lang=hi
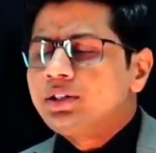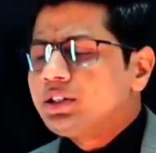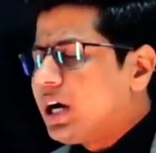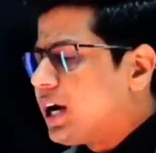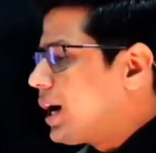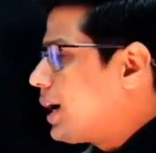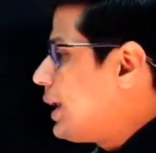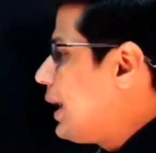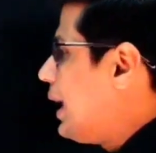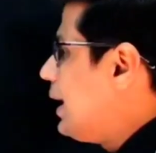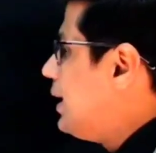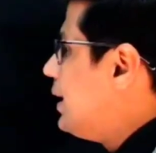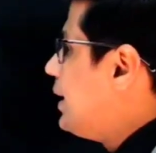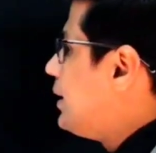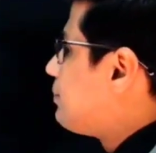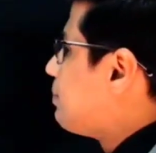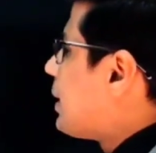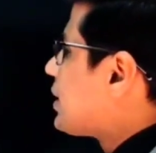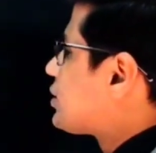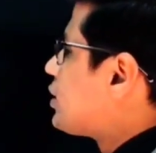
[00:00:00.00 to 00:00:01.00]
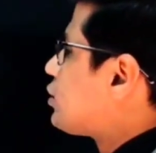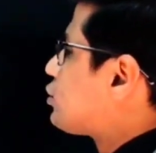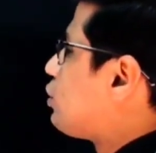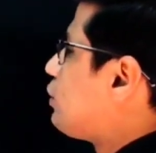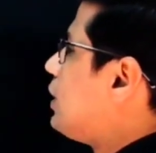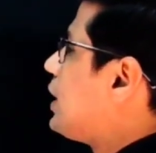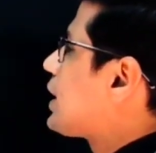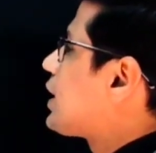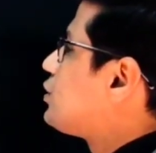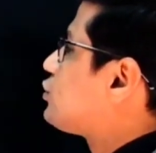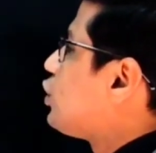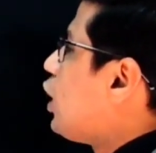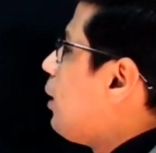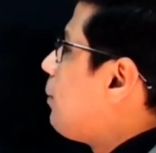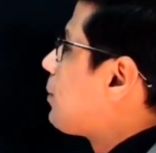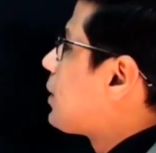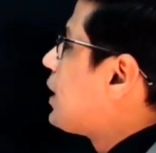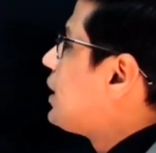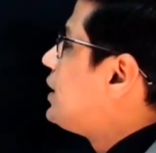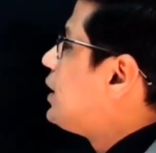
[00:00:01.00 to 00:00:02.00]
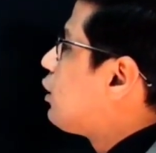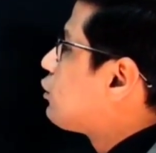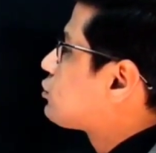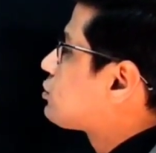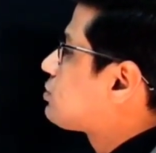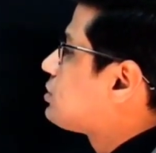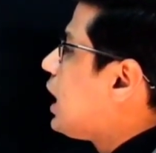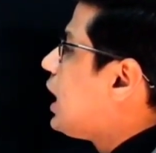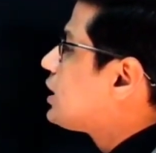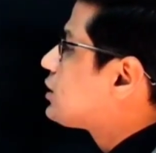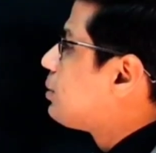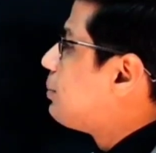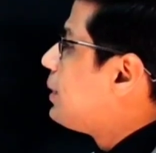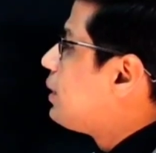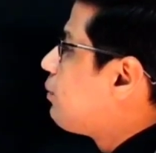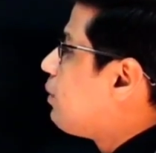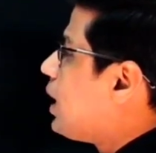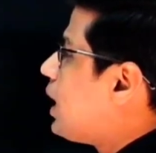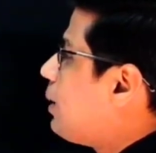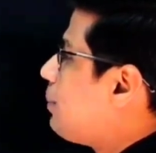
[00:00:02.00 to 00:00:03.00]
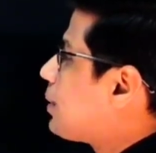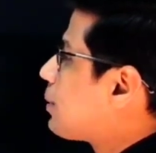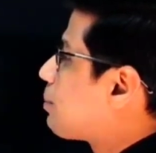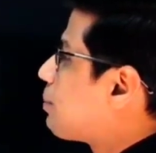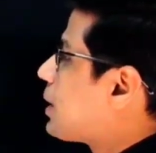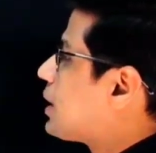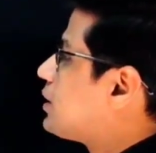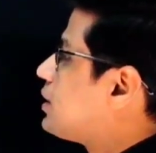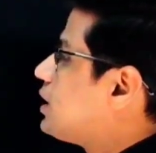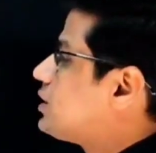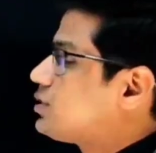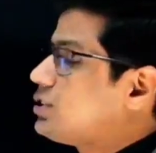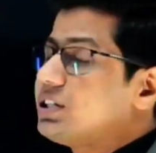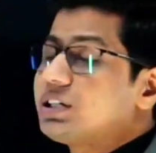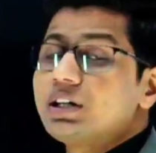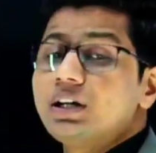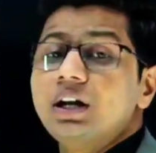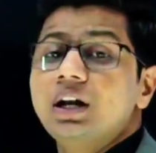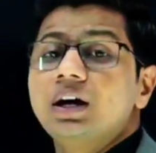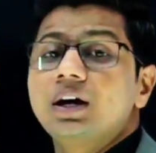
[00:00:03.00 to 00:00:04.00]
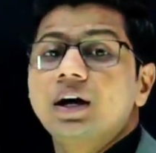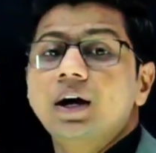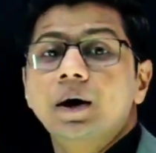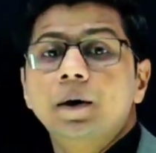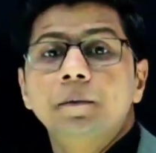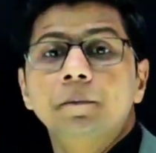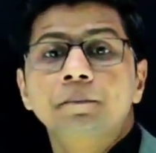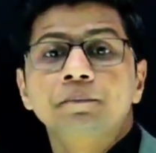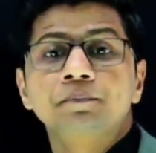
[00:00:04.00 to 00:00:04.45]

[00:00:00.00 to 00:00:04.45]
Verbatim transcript: छंगालाल ने बर्तन धुलने का जॉब कर लिया और साथ में वहां पर पढ़ना सीखने लगा